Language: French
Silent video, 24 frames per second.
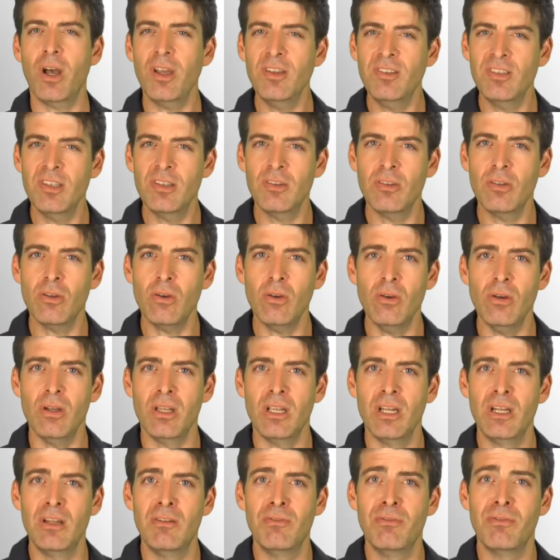résistant,
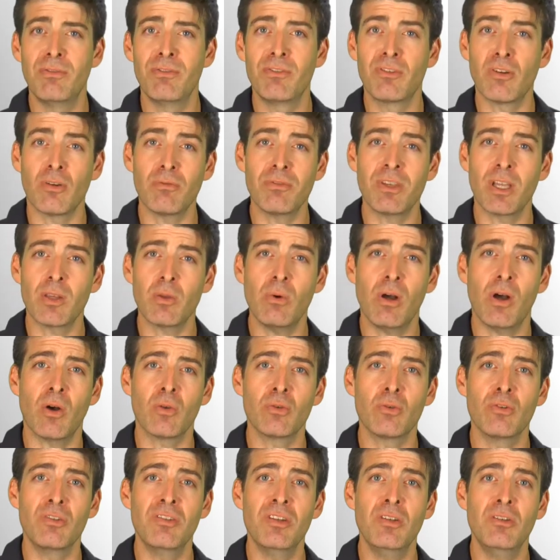ils en viendront à
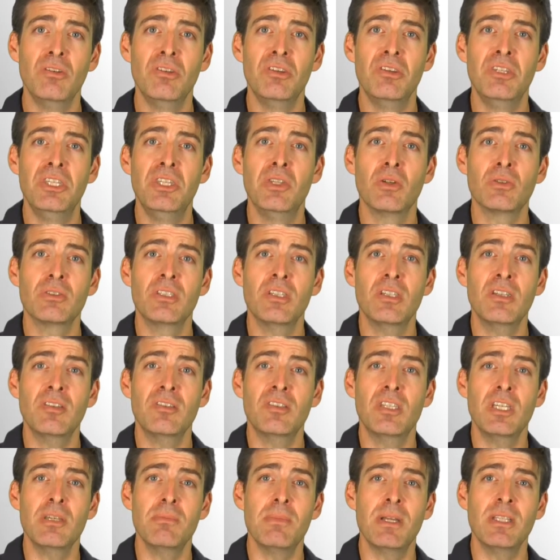endosser une identité
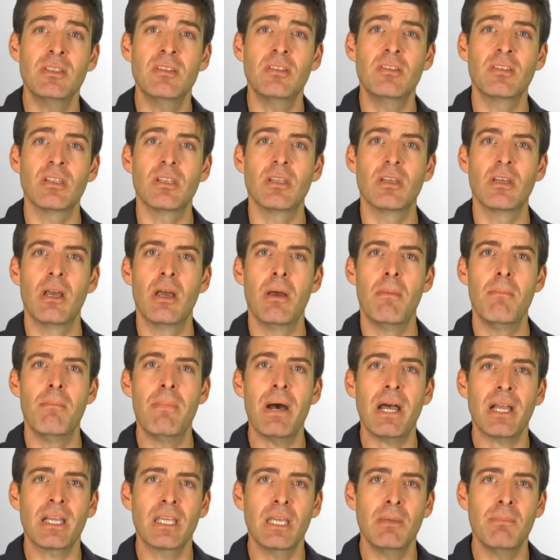stigmatisée,
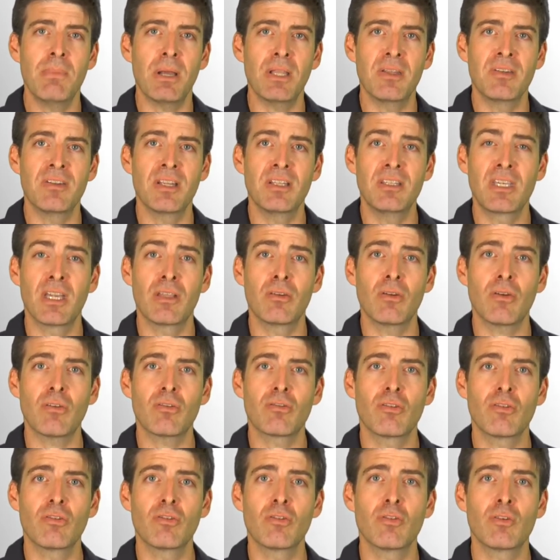marquée par des indicateurs
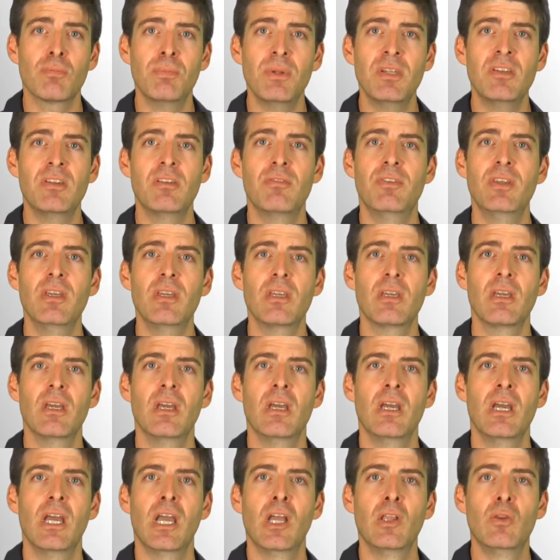sociaux spécifiques,
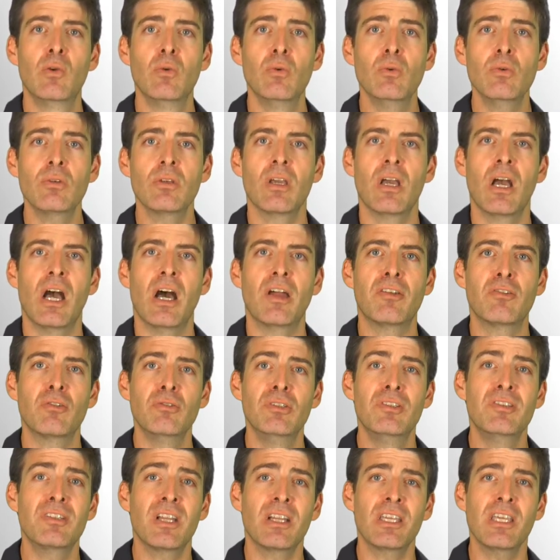et donc à se
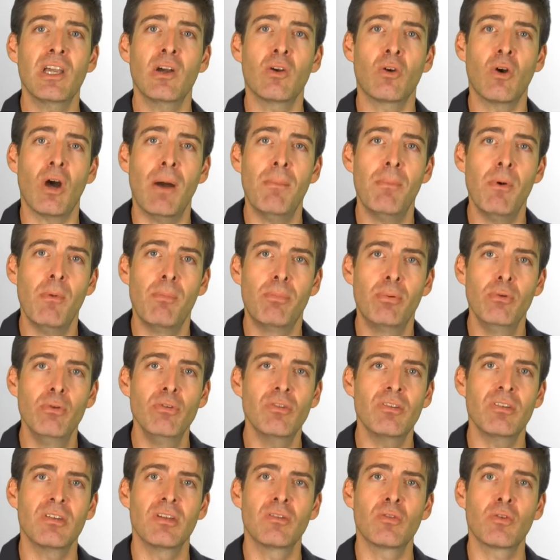distinguer encore un peu
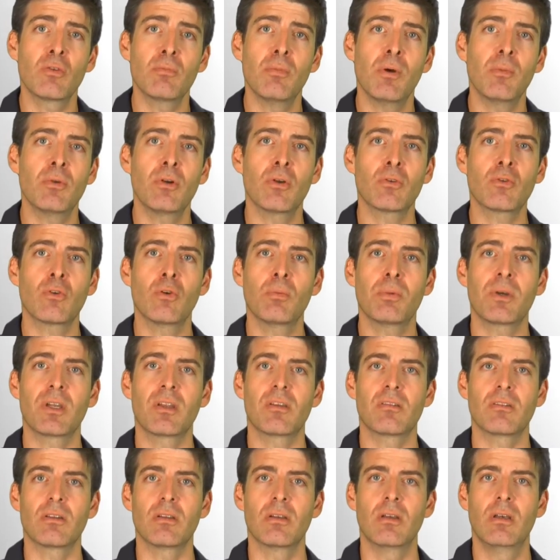plus des autres membres de
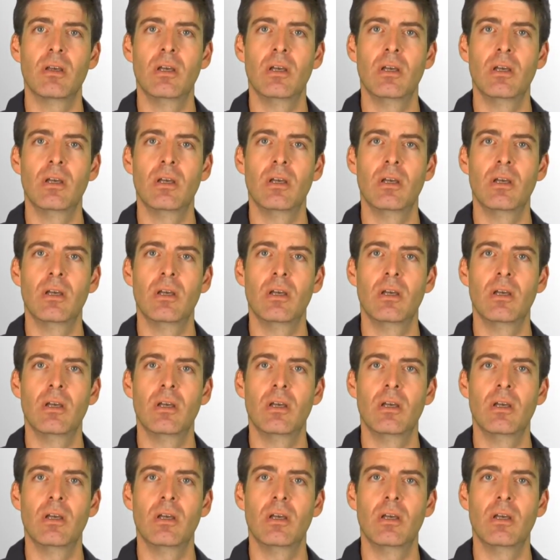l'entreprise.